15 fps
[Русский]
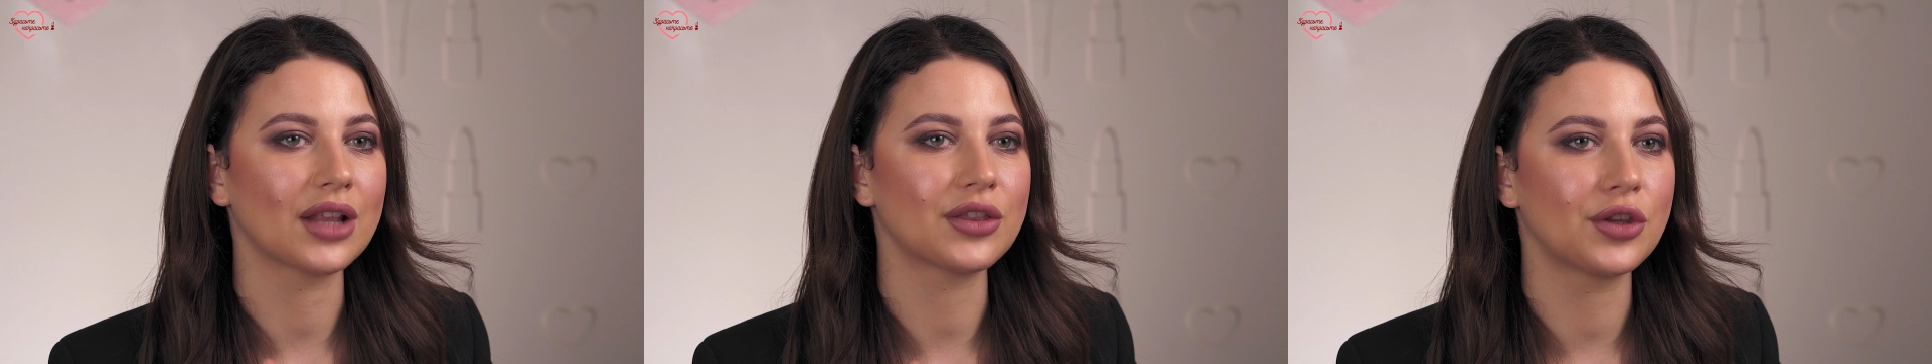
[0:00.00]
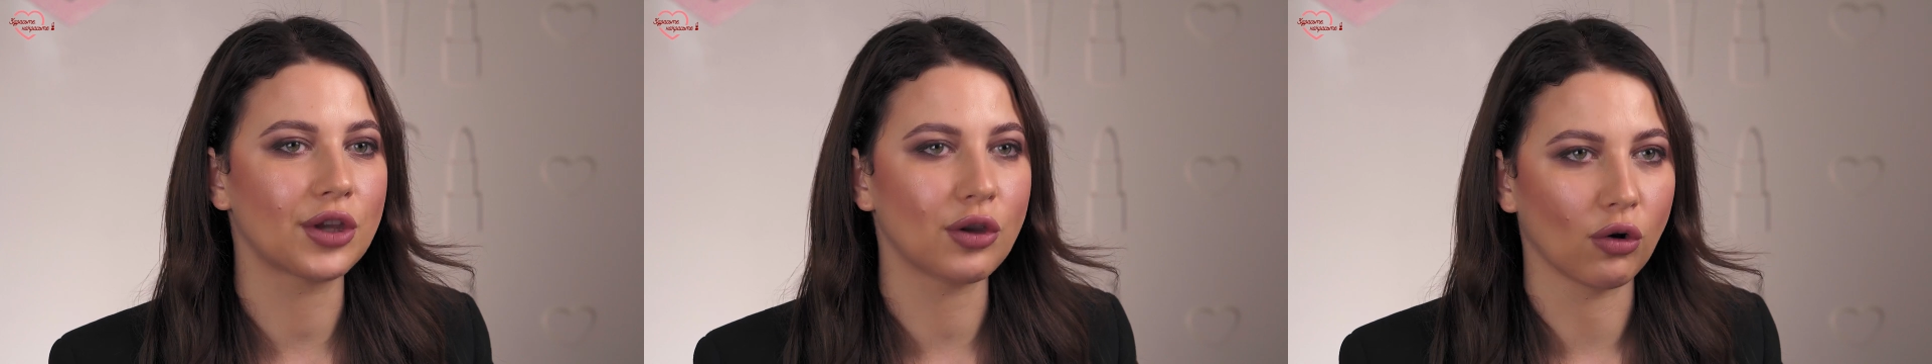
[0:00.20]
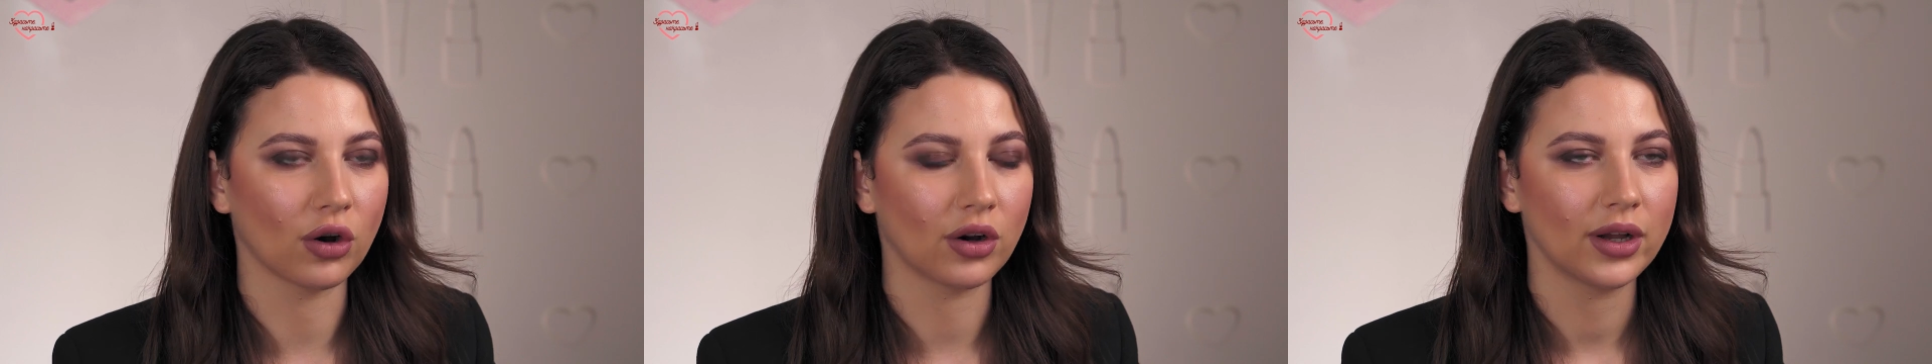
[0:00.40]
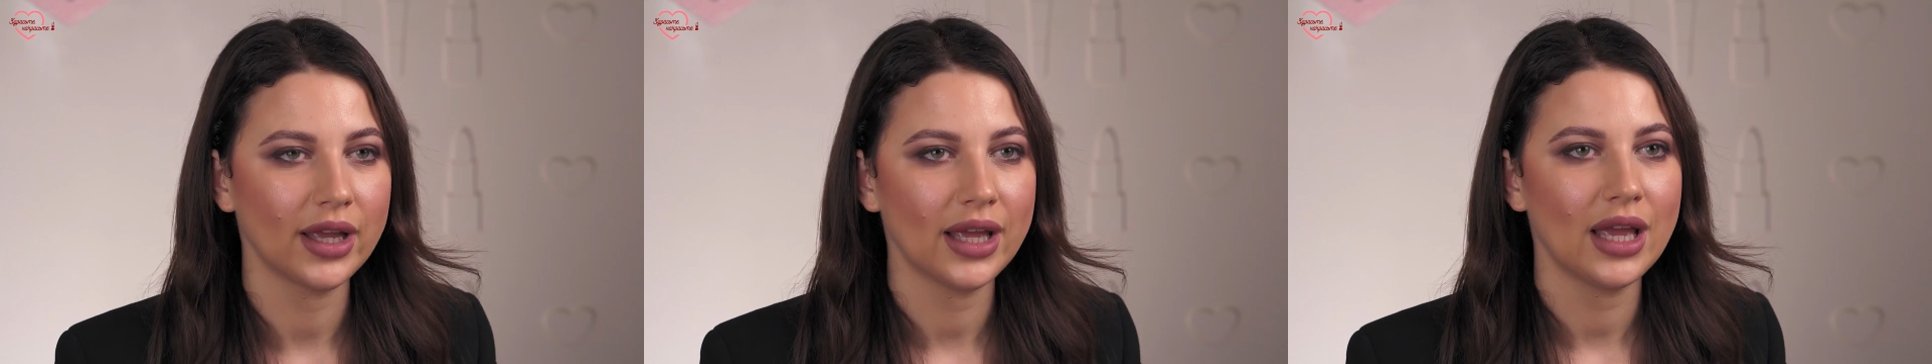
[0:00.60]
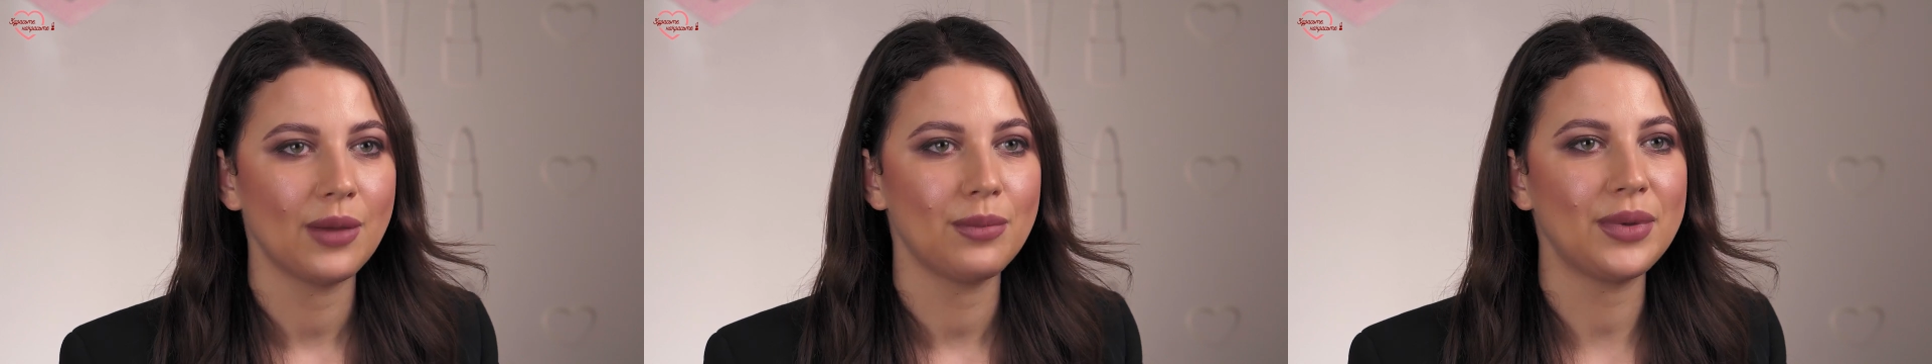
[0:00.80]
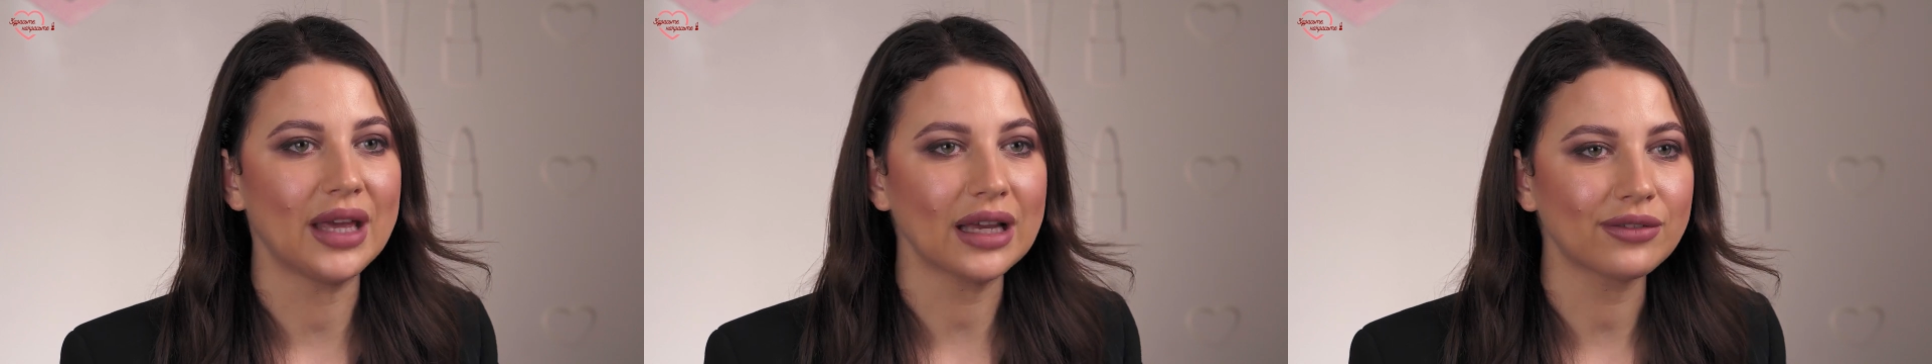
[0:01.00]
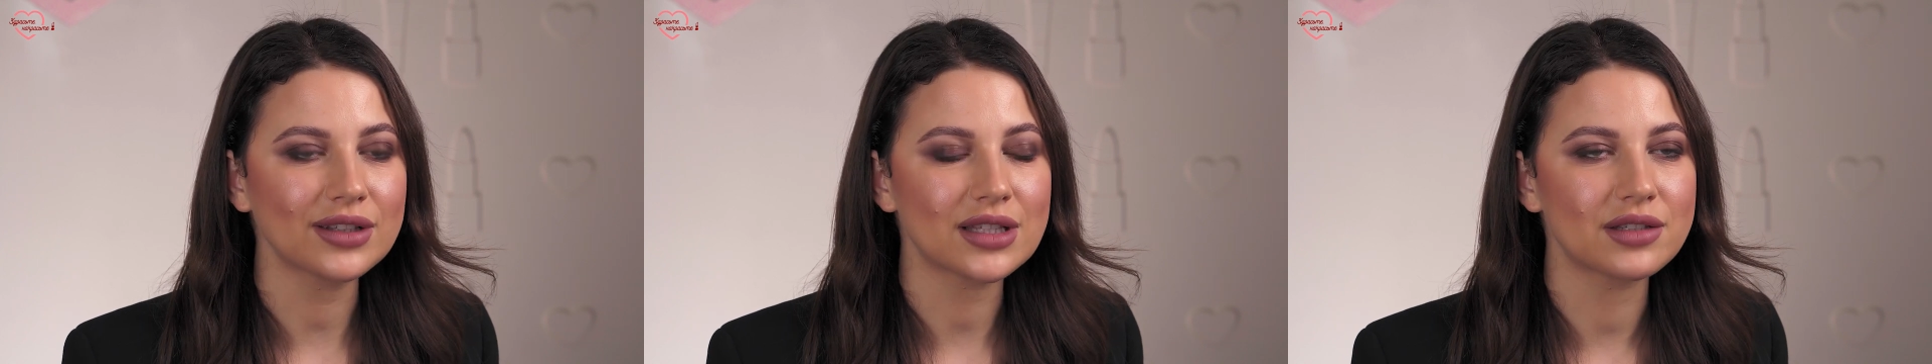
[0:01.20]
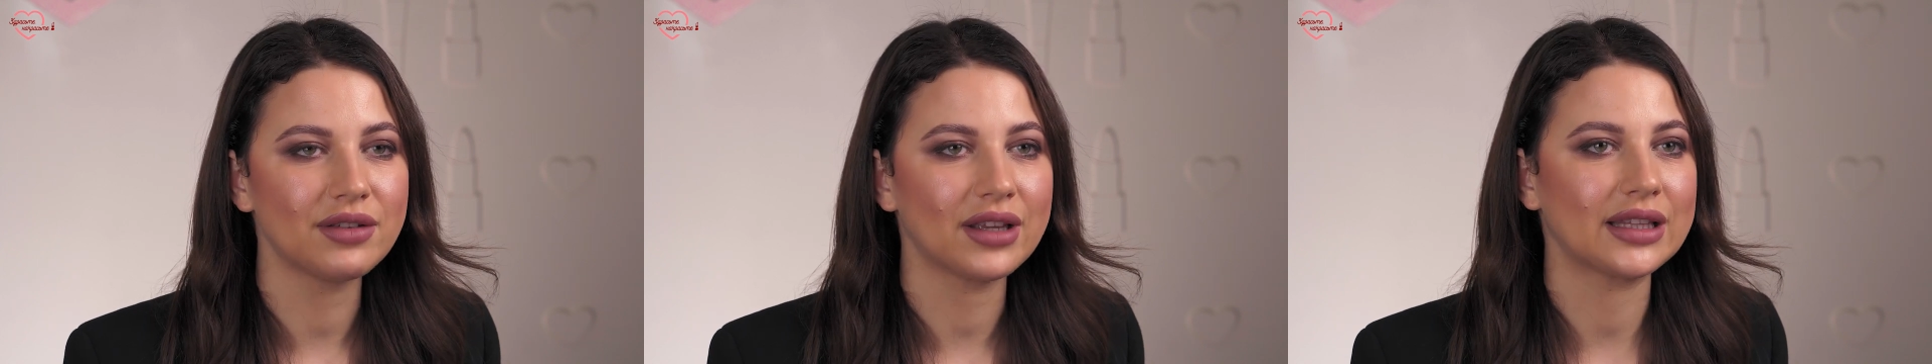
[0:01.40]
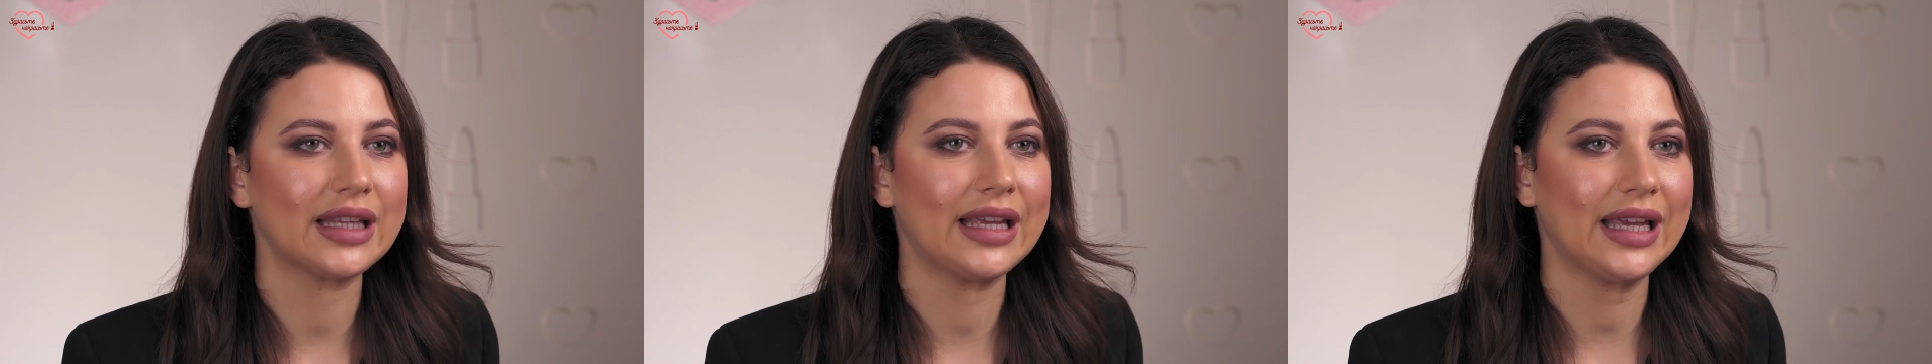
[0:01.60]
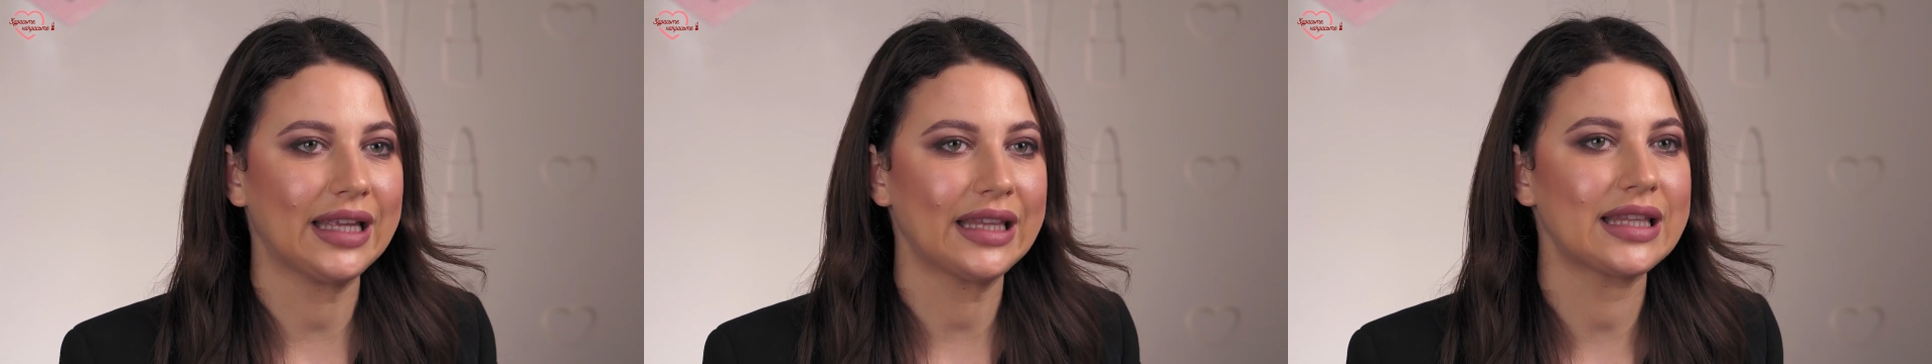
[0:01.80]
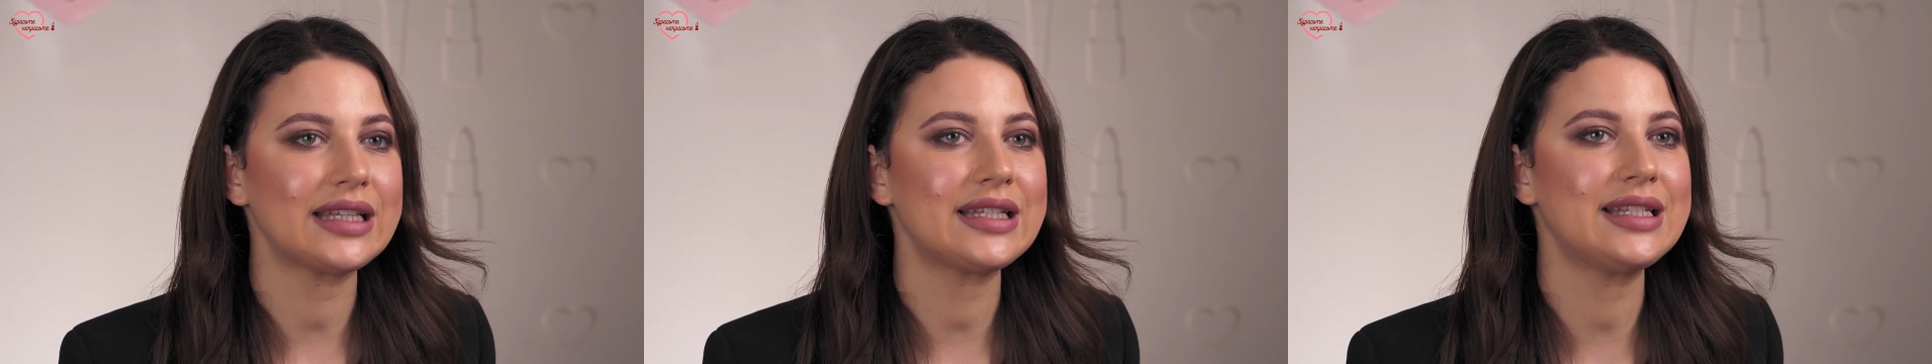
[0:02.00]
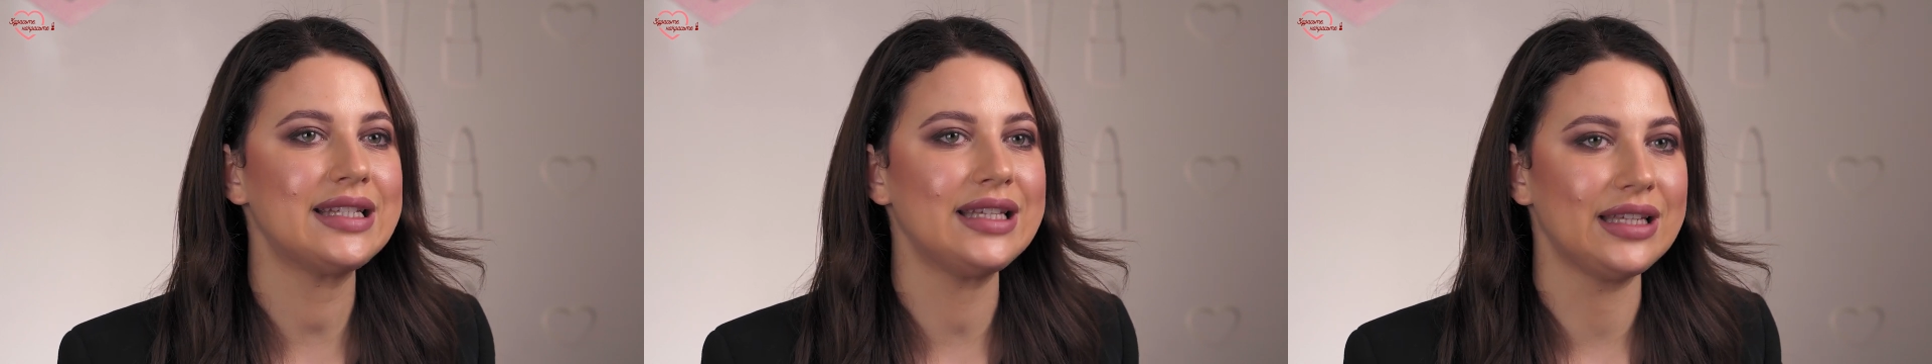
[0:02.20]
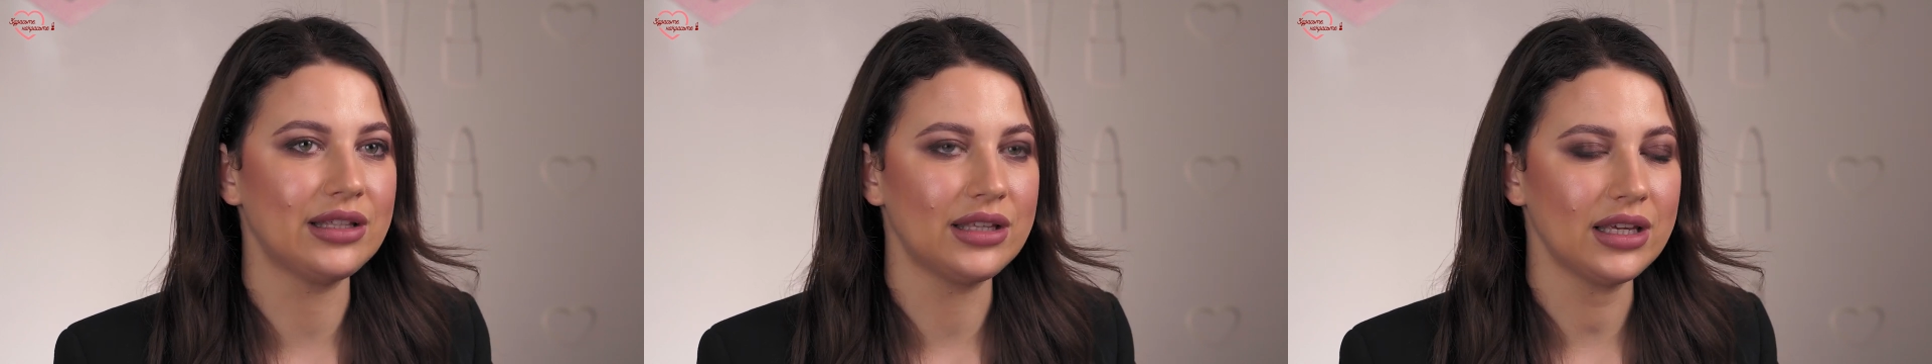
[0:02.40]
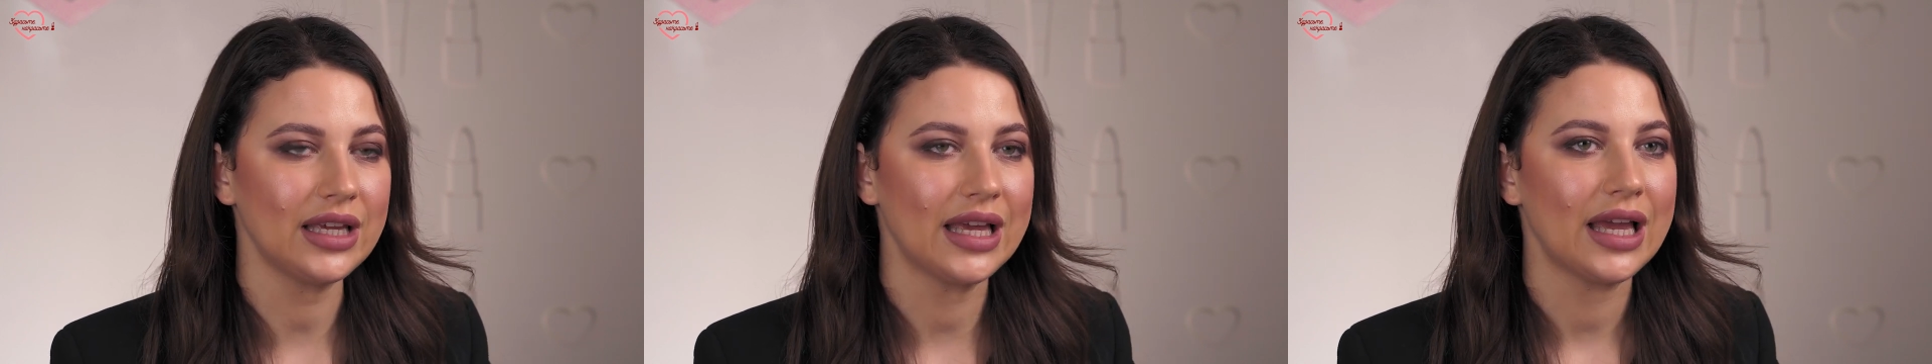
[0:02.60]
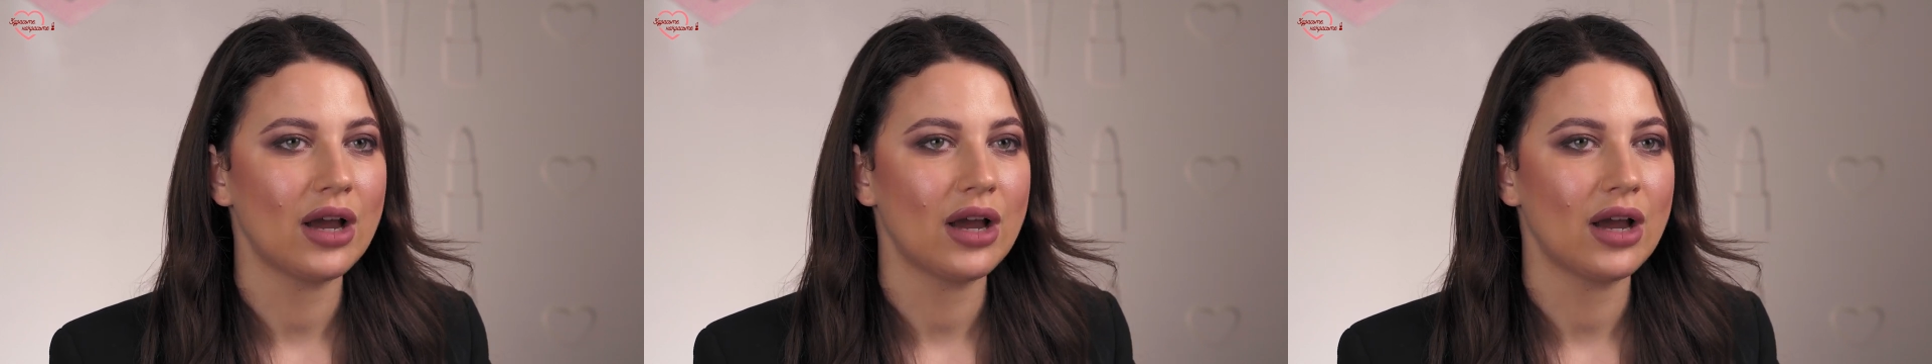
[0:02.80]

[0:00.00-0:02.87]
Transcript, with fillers: а трех. Первый цвет – это синий,